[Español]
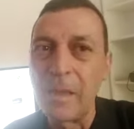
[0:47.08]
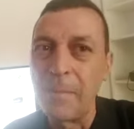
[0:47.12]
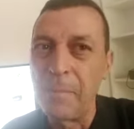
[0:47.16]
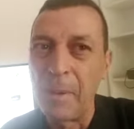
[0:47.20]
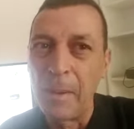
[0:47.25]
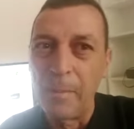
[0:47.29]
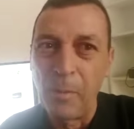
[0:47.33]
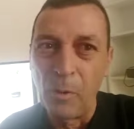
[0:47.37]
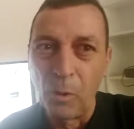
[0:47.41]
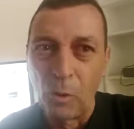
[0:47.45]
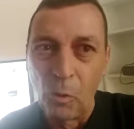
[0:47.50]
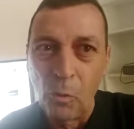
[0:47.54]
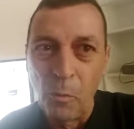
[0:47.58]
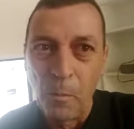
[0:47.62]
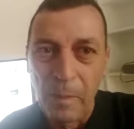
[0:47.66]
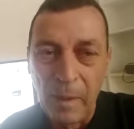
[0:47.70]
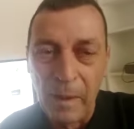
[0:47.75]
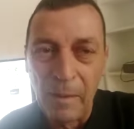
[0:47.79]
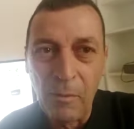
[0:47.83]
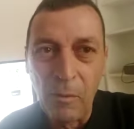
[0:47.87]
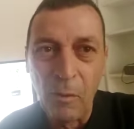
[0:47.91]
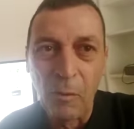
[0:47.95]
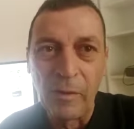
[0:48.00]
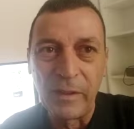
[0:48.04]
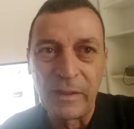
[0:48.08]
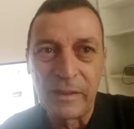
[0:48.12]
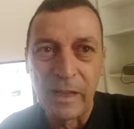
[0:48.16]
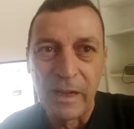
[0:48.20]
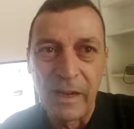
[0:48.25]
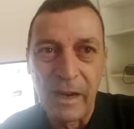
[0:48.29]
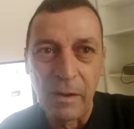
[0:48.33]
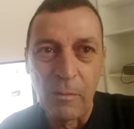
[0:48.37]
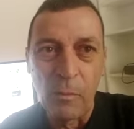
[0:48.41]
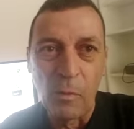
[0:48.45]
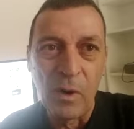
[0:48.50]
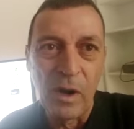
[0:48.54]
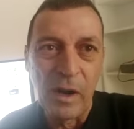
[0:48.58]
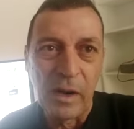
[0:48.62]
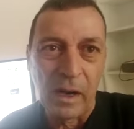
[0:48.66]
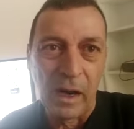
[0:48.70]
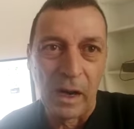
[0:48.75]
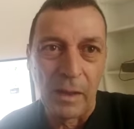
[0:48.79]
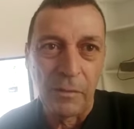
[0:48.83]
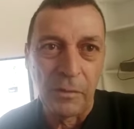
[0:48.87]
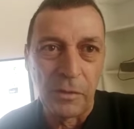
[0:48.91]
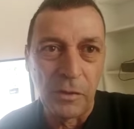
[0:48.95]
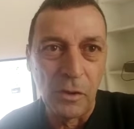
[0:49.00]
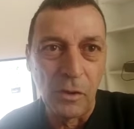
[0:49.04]
siempre preocupado de tener
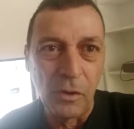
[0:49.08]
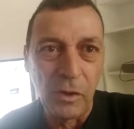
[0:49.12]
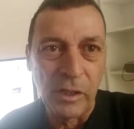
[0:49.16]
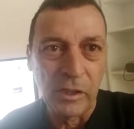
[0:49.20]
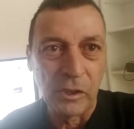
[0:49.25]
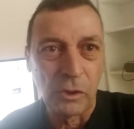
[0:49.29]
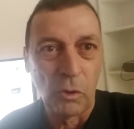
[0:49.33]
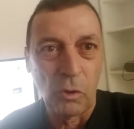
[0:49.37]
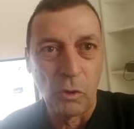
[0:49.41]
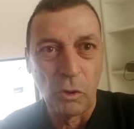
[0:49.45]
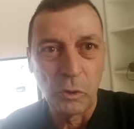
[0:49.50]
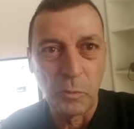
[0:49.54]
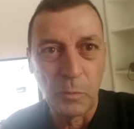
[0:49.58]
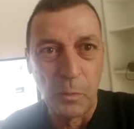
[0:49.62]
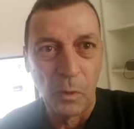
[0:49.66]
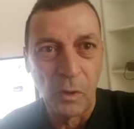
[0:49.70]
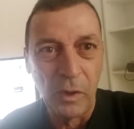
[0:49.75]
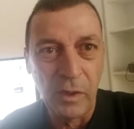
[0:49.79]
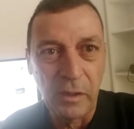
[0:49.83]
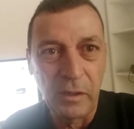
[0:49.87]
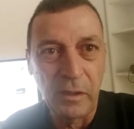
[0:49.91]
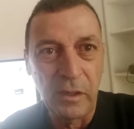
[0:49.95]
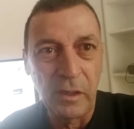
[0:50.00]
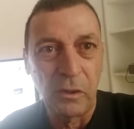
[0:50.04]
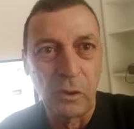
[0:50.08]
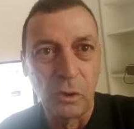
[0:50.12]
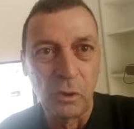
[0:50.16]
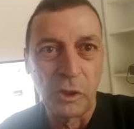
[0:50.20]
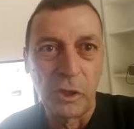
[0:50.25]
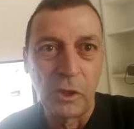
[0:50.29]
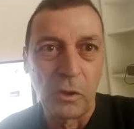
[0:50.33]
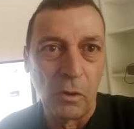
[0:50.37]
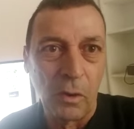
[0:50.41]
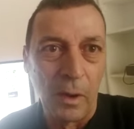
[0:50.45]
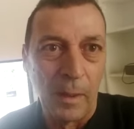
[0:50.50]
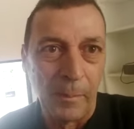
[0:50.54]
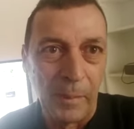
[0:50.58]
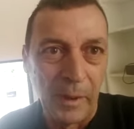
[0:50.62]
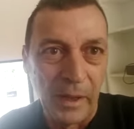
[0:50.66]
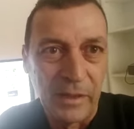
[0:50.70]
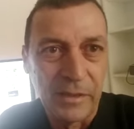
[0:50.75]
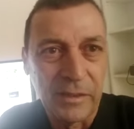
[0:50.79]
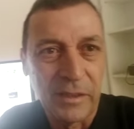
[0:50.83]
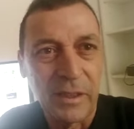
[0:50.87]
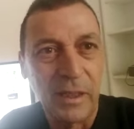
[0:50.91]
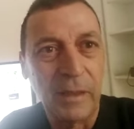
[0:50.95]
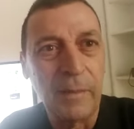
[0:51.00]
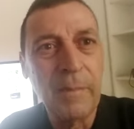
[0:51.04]
buenas relaciones con los políticos y con la
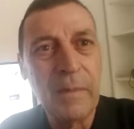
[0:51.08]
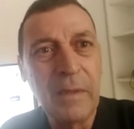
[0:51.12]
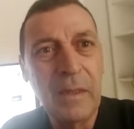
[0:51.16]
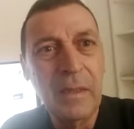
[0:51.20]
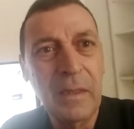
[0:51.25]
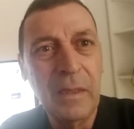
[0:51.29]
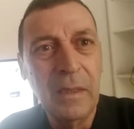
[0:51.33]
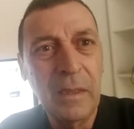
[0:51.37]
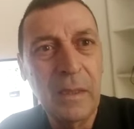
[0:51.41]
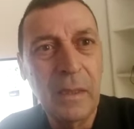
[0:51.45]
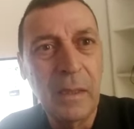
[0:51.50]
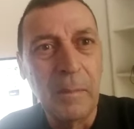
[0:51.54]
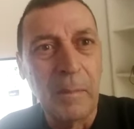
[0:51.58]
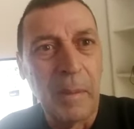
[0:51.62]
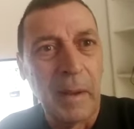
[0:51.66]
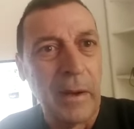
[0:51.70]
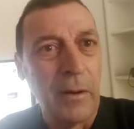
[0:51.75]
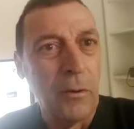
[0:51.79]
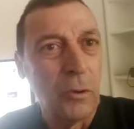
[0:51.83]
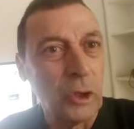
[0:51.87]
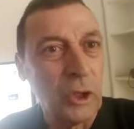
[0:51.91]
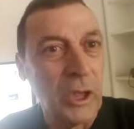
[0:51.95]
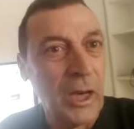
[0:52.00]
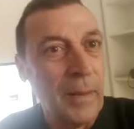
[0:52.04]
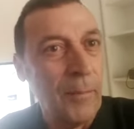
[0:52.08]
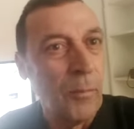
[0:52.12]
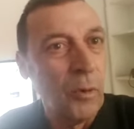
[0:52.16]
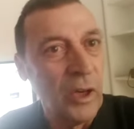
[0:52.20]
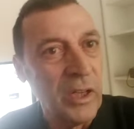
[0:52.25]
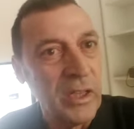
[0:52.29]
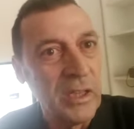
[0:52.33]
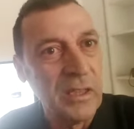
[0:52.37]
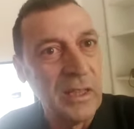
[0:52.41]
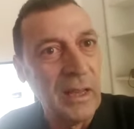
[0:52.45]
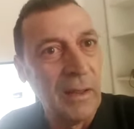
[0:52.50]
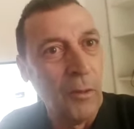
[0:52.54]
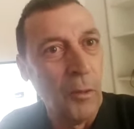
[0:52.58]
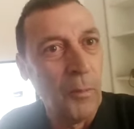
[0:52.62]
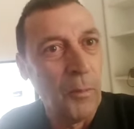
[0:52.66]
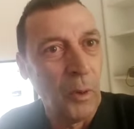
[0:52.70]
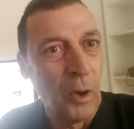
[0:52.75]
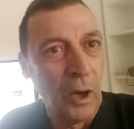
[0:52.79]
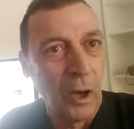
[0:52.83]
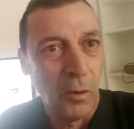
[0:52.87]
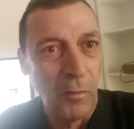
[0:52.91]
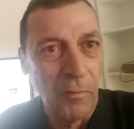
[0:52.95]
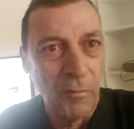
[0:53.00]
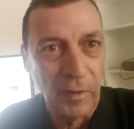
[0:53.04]
prensa, para no ser
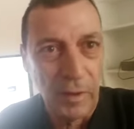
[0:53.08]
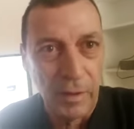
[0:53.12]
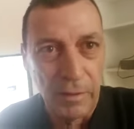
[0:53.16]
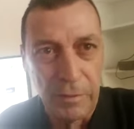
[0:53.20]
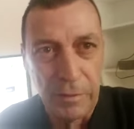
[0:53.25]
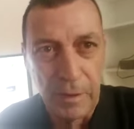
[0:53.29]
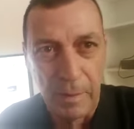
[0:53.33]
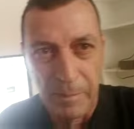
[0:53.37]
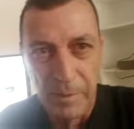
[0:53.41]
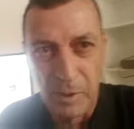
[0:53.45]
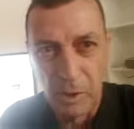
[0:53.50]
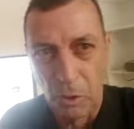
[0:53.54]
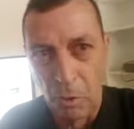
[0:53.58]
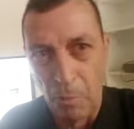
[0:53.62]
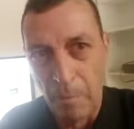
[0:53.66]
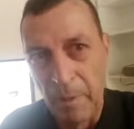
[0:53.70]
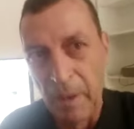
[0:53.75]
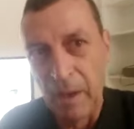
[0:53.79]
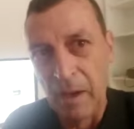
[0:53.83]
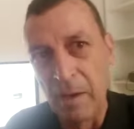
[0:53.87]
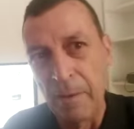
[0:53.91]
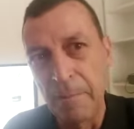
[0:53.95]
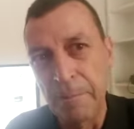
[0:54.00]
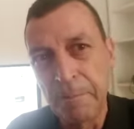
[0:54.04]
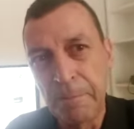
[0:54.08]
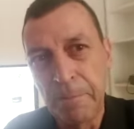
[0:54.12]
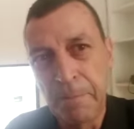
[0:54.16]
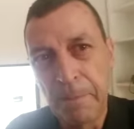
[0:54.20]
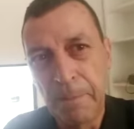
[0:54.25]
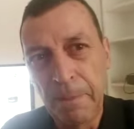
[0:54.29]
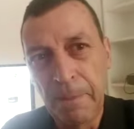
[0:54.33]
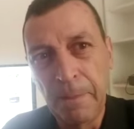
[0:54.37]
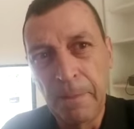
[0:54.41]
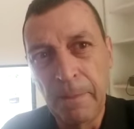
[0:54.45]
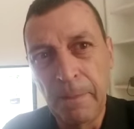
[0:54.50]
amonestado por la conferencia episcopal